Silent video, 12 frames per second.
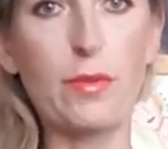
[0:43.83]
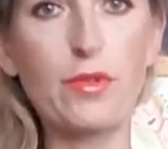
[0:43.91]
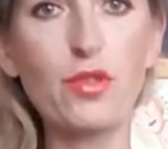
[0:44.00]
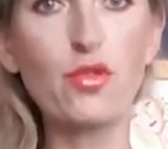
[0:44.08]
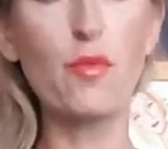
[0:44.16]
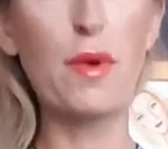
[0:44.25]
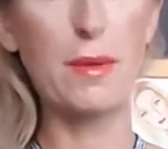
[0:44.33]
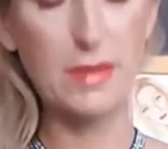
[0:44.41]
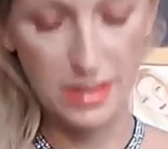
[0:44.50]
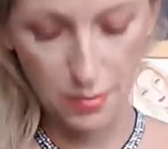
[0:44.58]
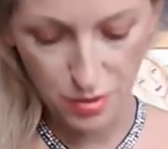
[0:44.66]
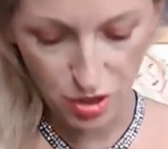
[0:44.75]
Na początku byłam
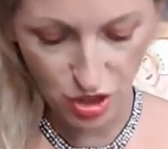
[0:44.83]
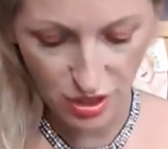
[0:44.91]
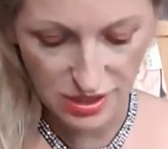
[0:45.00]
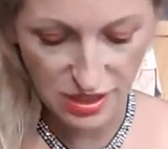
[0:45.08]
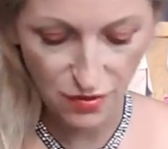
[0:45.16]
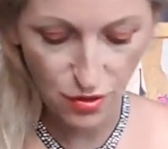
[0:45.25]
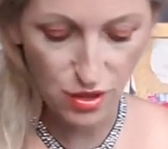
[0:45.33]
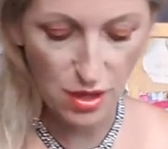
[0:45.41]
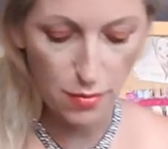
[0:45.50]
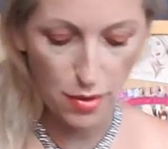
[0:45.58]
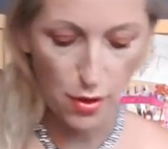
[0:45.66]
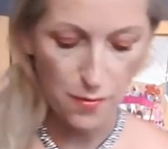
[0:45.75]
sceptycznie
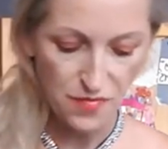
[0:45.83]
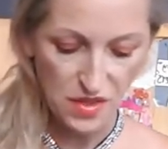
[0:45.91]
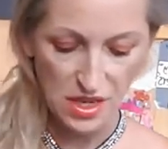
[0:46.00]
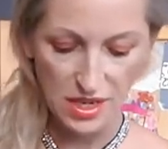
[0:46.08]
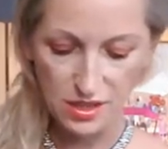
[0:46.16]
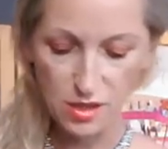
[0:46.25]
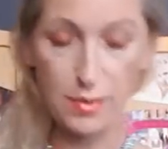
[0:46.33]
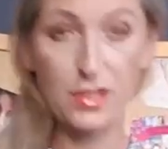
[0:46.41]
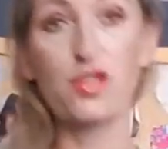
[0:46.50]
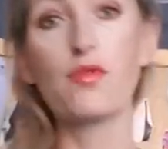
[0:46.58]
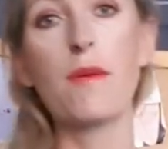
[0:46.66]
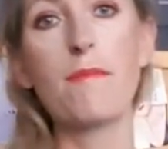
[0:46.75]
nastawiona, bo jak
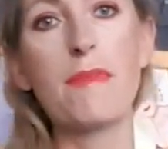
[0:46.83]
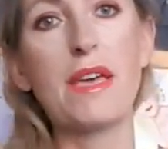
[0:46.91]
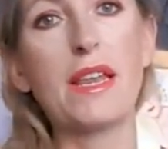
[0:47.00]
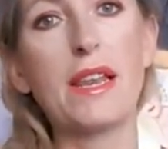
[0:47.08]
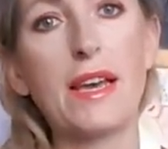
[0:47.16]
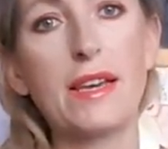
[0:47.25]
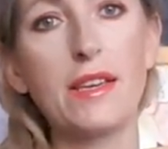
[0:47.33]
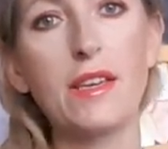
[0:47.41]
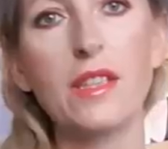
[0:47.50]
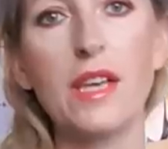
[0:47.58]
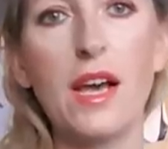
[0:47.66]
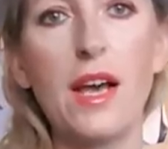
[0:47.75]
zobaczyłam maila
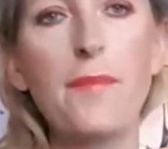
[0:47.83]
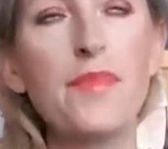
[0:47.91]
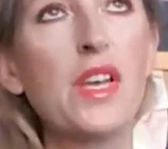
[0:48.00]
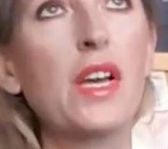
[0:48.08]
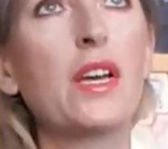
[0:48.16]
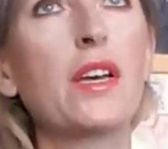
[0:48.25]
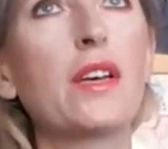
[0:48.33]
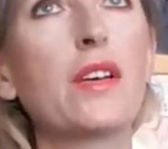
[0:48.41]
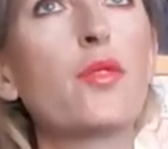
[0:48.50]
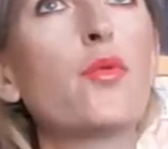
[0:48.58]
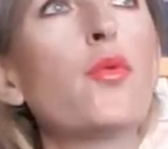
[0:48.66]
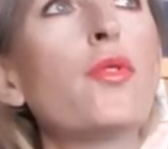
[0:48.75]
i na
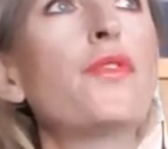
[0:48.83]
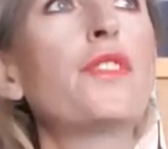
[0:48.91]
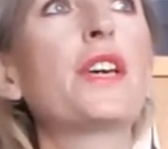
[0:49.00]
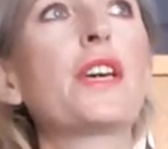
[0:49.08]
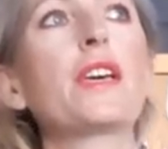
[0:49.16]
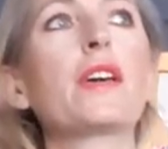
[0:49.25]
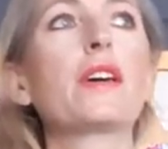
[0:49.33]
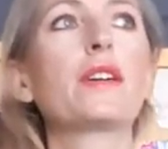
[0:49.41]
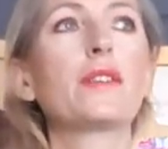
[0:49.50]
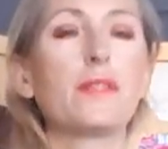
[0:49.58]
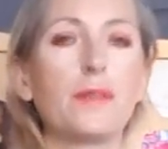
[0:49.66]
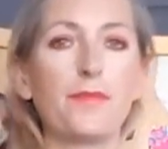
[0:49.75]
e, głównej, e,
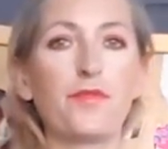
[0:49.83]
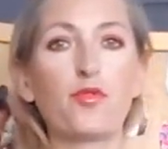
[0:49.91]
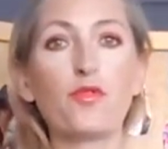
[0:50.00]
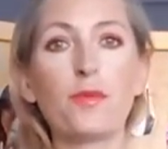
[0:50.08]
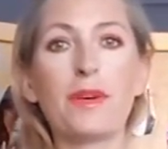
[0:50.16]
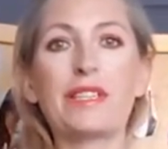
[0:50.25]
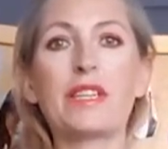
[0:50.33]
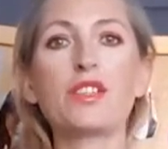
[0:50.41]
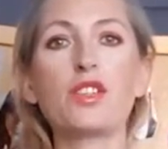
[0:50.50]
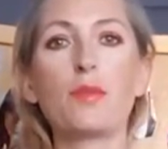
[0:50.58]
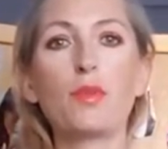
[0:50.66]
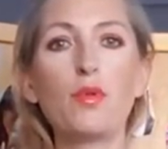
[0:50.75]
w głównym
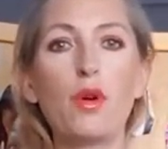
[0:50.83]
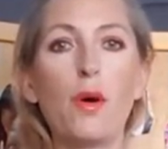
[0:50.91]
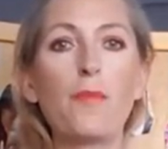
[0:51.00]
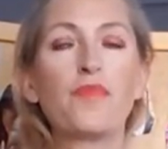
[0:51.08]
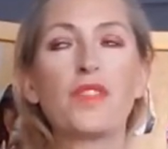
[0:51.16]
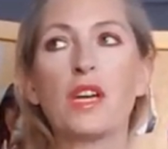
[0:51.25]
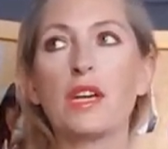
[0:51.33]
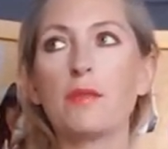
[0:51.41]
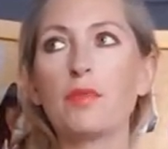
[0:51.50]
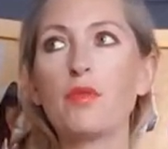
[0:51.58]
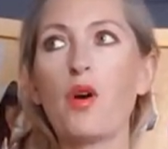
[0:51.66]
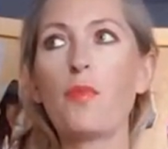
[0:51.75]
adresie było,
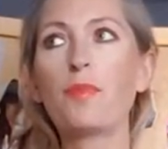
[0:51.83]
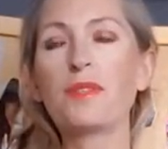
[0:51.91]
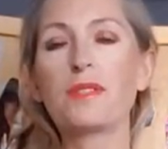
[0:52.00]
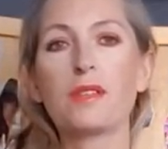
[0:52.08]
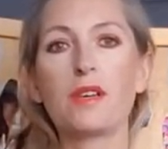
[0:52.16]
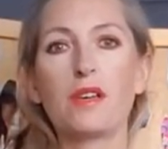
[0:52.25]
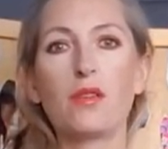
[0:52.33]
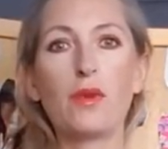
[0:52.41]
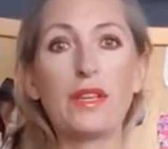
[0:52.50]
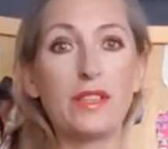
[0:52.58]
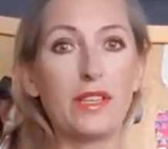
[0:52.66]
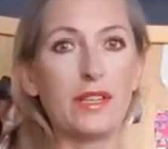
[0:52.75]
e, był opis e,
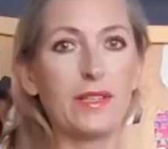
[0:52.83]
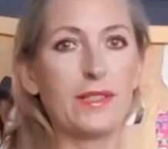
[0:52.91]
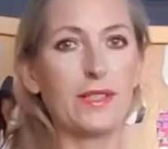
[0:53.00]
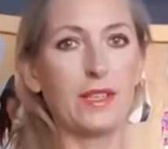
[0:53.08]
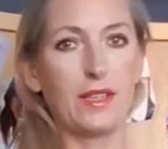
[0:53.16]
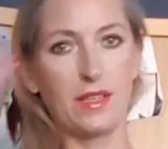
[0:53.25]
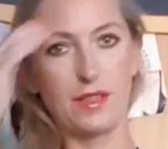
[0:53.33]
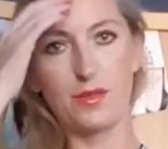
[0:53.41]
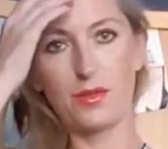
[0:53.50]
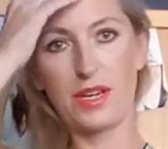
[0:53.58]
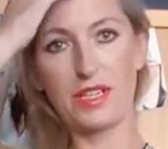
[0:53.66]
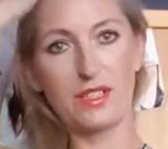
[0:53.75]
weddings, e,
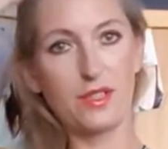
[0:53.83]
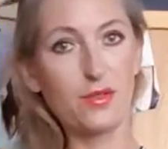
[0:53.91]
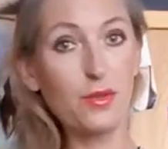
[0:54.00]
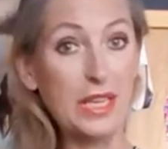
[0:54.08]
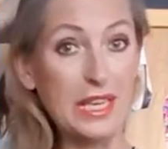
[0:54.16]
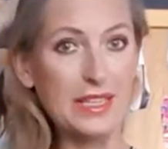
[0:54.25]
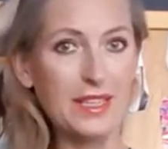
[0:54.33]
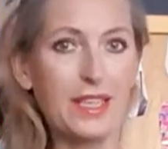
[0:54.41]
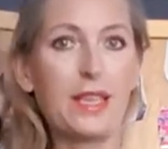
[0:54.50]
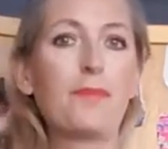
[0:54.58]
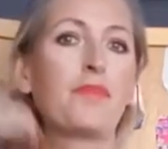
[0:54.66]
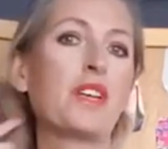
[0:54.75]
słuchajcie,
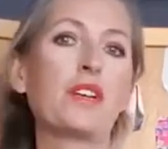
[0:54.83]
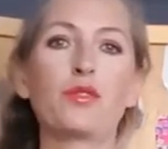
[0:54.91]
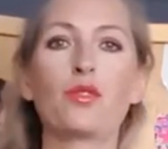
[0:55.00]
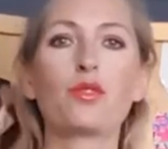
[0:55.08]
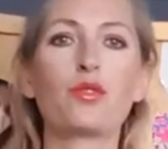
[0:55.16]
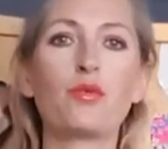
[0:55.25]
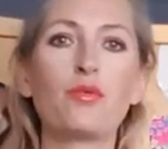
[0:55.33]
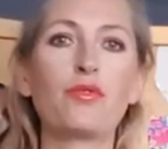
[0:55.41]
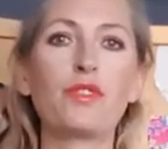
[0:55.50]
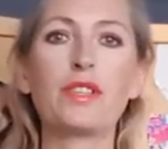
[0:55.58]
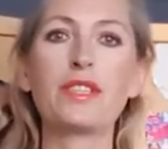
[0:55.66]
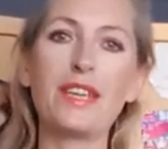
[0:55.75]
sukienki, no to
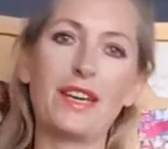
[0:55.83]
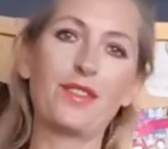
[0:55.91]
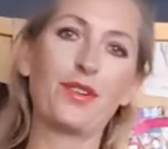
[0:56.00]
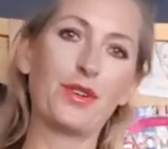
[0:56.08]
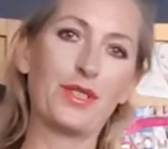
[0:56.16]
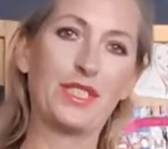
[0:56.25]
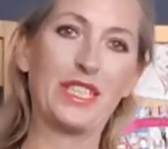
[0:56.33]
mówię, nie no